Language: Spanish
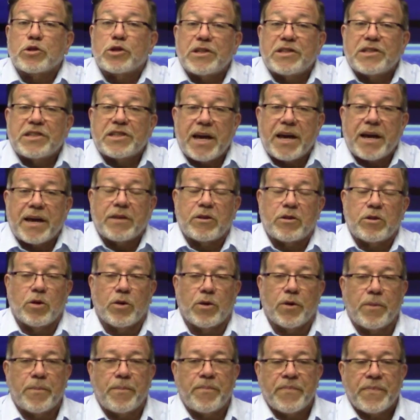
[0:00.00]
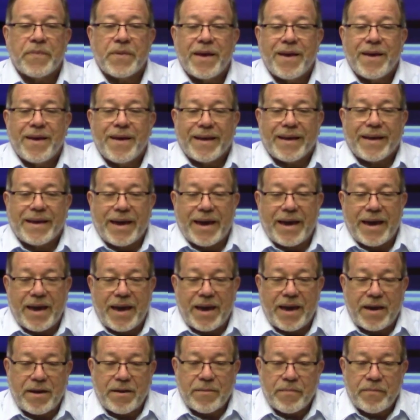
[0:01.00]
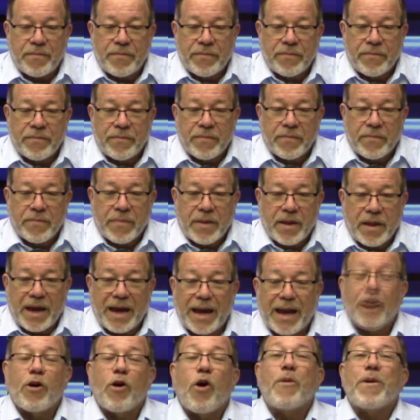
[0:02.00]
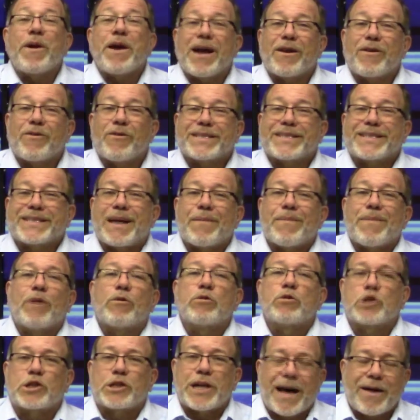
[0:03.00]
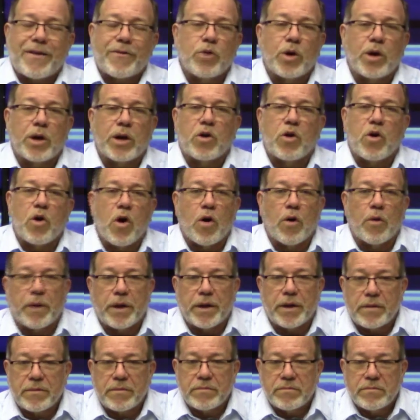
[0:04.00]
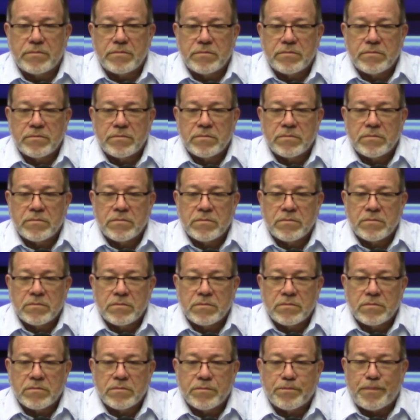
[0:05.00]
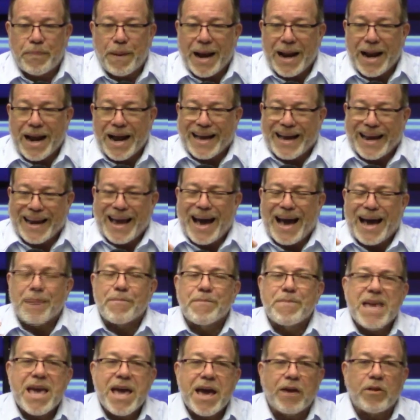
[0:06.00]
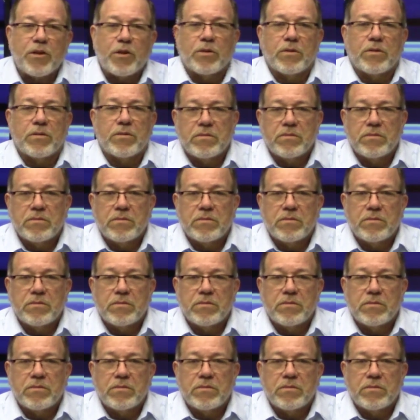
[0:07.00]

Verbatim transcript: diciendo que el gobierno estaba usando el COVID para crear miedo